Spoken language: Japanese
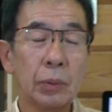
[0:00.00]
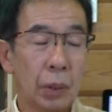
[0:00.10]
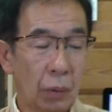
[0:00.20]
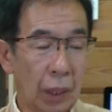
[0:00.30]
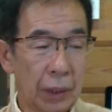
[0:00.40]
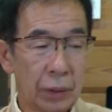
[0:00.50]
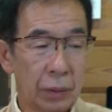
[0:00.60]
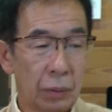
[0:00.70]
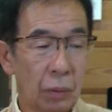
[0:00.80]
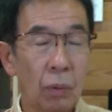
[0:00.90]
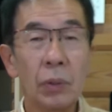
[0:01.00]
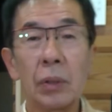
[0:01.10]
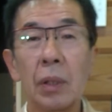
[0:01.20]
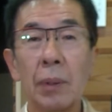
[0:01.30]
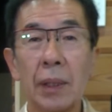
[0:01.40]
ツアーを開始するを
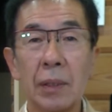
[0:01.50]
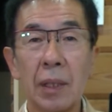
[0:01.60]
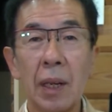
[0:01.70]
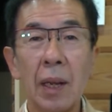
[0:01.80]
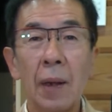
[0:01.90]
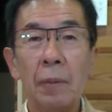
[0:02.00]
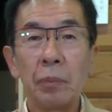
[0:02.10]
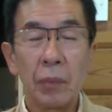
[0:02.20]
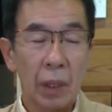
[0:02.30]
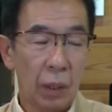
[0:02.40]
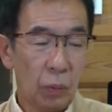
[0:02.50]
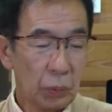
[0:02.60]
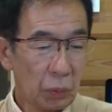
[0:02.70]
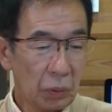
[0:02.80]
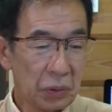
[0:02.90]
すればですね、え本
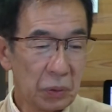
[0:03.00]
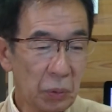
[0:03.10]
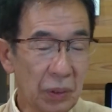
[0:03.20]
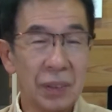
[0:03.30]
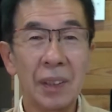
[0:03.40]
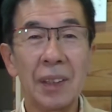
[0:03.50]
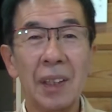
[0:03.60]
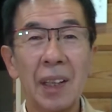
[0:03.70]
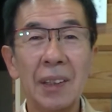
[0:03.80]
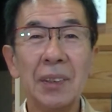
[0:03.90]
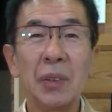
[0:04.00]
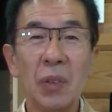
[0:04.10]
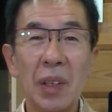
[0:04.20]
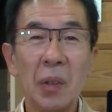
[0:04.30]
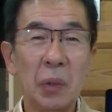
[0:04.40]
当これすごいですね世界中
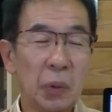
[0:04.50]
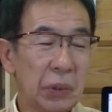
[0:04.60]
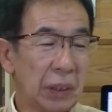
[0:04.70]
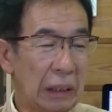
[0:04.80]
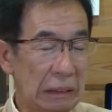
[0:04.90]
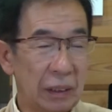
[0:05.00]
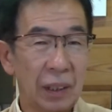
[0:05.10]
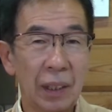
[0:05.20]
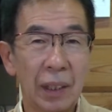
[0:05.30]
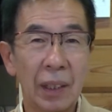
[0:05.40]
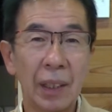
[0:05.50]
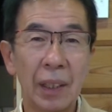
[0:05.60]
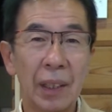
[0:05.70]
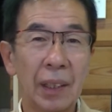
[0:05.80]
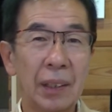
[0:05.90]
のねこの都市がですね、
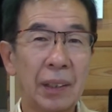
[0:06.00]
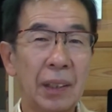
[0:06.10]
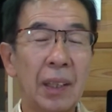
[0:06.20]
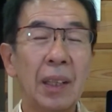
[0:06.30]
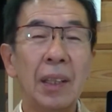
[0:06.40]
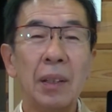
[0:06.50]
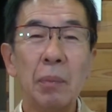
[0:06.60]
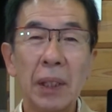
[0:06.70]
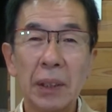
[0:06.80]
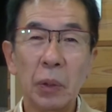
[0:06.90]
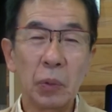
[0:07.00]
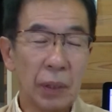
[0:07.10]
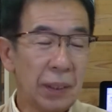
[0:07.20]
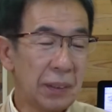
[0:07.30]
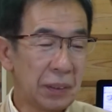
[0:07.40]
えまあ行ったこと
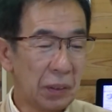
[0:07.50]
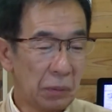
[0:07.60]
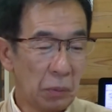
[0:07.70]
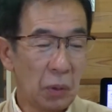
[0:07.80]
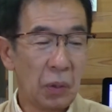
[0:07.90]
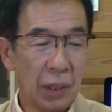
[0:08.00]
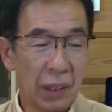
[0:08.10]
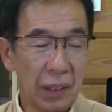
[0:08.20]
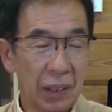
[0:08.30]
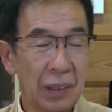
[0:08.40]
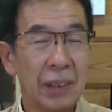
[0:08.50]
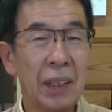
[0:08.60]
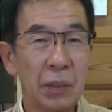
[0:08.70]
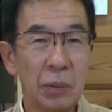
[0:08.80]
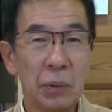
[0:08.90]
ないですけれども、え行
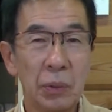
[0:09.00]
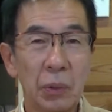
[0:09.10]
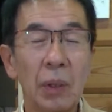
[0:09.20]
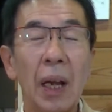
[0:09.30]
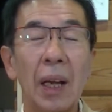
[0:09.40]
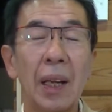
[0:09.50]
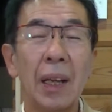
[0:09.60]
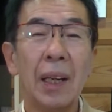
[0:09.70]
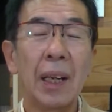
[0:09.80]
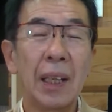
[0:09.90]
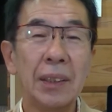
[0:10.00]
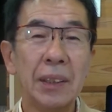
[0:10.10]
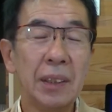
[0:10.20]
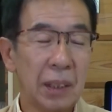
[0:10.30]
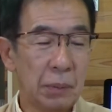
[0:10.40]
けるような、え感じ
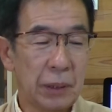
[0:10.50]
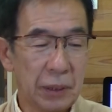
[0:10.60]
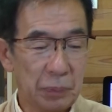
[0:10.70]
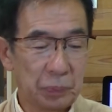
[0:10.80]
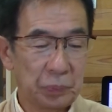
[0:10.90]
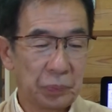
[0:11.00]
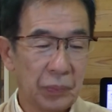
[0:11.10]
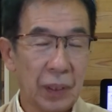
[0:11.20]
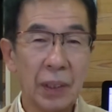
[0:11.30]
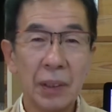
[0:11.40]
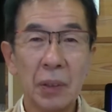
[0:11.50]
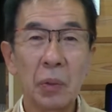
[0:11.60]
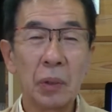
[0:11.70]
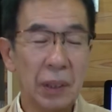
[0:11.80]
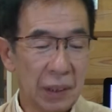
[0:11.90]
になります非
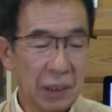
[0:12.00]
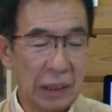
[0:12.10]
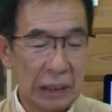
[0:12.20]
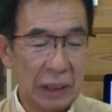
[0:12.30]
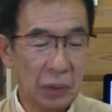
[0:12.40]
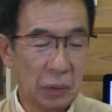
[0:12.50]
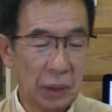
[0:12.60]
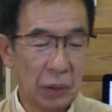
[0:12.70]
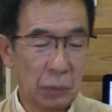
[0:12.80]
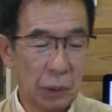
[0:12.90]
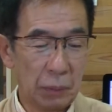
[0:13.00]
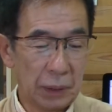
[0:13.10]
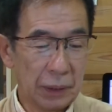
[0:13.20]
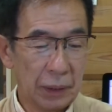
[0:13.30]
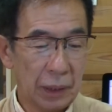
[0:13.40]
常にいい機能だと思いま
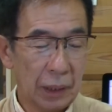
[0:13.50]
す